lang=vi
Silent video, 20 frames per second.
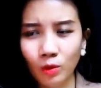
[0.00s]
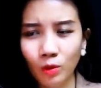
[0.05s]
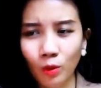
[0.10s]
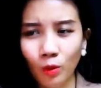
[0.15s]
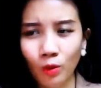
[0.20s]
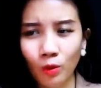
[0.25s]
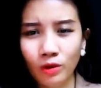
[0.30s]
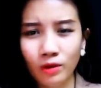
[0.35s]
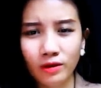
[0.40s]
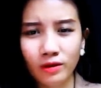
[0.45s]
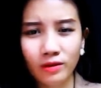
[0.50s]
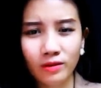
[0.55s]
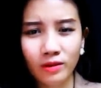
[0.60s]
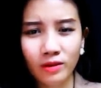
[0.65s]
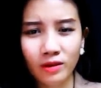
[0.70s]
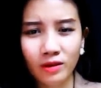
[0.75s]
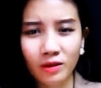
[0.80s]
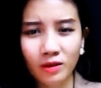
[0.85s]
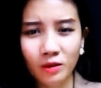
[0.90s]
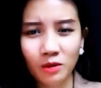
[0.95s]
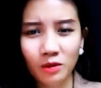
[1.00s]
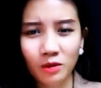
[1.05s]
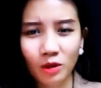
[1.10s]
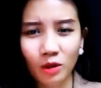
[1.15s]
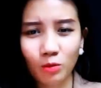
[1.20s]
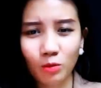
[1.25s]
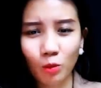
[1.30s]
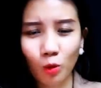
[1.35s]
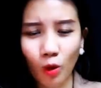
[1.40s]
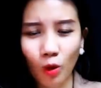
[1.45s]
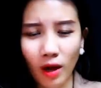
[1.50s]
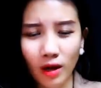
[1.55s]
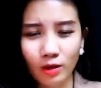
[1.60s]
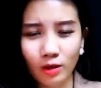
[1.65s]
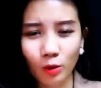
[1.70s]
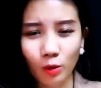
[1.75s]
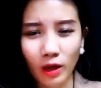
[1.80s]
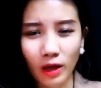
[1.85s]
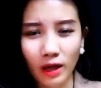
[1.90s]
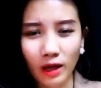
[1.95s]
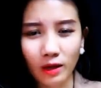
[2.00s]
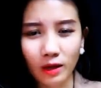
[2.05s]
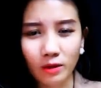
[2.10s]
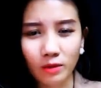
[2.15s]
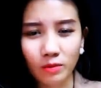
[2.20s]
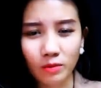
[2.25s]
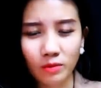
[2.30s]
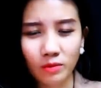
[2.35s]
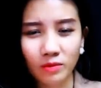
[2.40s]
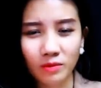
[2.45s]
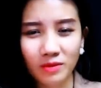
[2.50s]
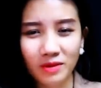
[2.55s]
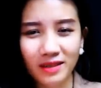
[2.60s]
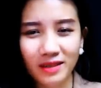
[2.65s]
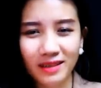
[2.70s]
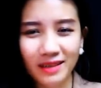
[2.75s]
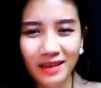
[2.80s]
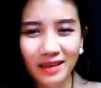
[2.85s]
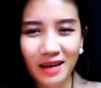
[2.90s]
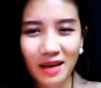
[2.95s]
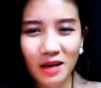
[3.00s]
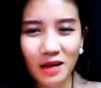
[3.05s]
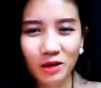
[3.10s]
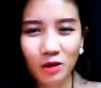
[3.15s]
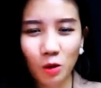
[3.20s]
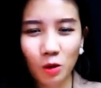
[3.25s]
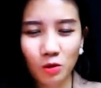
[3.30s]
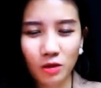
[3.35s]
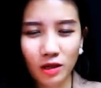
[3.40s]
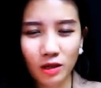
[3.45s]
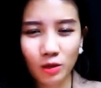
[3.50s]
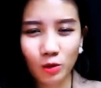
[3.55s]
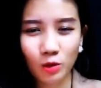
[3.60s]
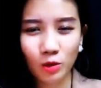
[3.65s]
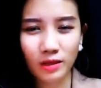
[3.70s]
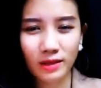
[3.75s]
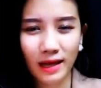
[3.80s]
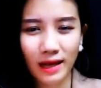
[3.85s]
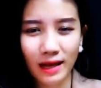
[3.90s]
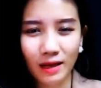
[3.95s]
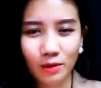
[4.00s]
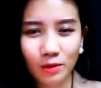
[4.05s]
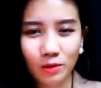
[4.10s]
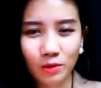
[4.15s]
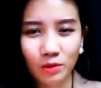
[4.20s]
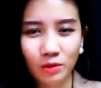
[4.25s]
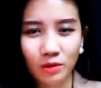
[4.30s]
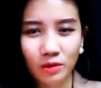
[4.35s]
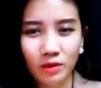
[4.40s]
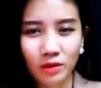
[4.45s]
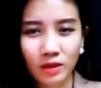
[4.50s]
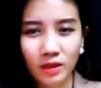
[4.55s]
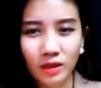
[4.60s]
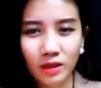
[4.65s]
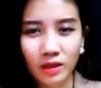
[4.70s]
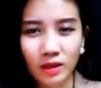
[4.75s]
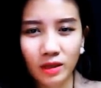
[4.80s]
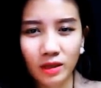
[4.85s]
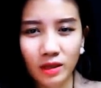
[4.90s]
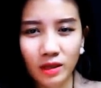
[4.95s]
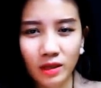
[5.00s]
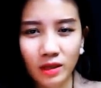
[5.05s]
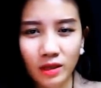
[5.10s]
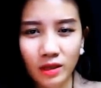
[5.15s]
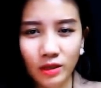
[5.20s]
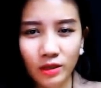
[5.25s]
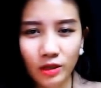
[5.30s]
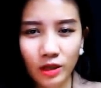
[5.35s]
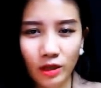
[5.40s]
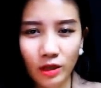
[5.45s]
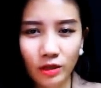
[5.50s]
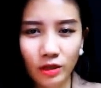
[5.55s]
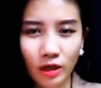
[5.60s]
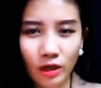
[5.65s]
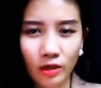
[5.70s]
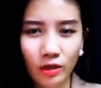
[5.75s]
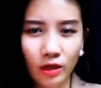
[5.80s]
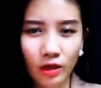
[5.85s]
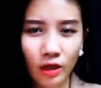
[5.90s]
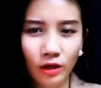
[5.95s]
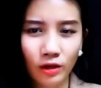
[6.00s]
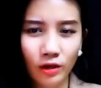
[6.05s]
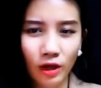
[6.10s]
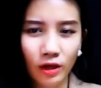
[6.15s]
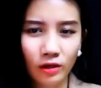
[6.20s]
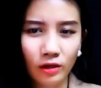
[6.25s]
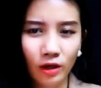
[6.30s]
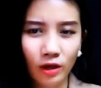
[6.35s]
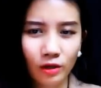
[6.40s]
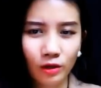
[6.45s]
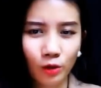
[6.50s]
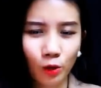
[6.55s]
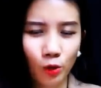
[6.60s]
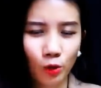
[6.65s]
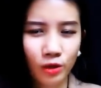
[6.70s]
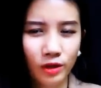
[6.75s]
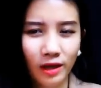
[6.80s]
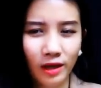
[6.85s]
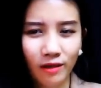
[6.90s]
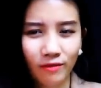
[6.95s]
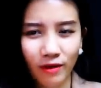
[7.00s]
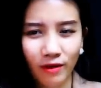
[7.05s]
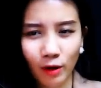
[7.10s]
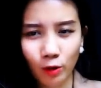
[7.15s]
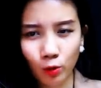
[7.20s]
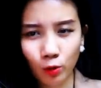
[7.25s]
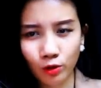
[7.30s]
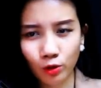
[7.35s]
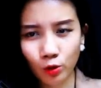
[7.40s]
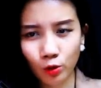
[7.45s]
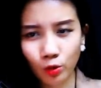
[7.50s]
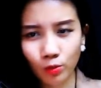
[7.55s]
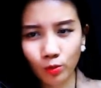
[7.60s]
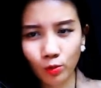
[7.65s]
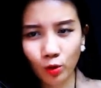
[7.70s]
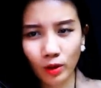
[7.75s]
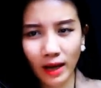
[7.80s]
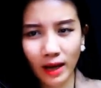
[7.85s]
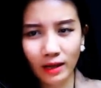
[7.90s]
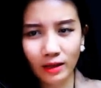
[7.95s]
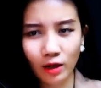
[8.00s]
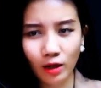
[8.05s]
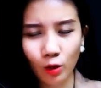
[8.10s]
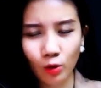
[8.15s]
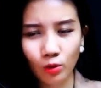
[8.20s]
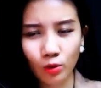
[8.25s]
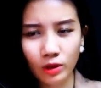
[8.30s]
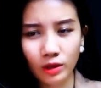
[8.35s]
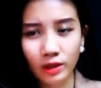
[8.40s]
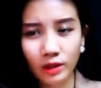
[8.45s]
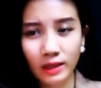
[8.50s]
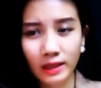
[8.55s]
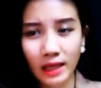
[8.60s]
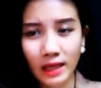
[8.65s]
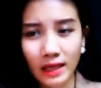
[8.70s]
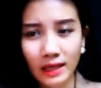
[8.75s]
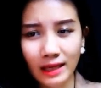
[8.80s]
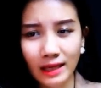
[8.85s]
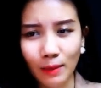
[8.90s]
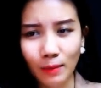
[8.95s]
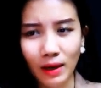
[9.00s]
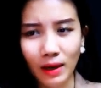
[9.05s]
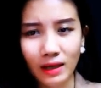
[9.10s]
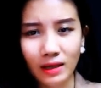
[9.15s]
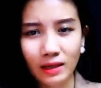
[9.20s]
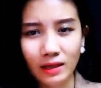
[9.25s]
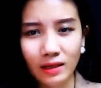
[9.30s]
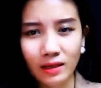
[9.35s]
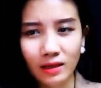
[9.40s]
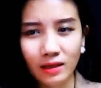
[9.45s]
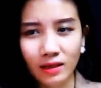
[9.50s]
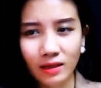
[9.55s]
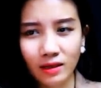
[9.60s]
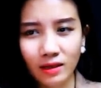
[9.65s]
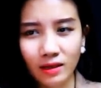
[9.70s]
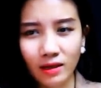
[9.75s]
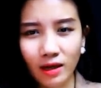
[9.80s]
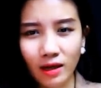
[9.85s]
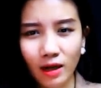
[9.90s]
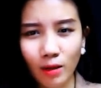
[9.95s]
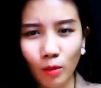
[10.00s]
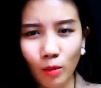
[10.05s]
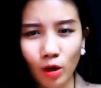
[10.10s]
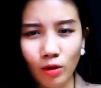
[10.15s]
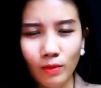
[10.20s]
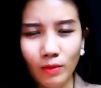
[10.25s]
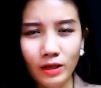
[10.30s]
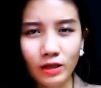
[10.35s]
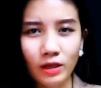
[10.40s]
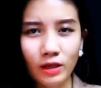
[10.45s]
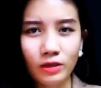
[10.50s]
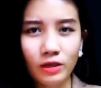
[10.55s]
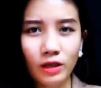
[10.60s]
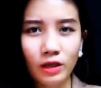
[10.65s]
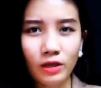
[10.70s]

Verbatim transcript: Ôi, thơm quá cậu à. Cậu dậy rồi sao? Chân chân liền đến gần tôi nhìn vào nồi súp tôi đang nấu, cười tít cả mắt. Đây là món mà chân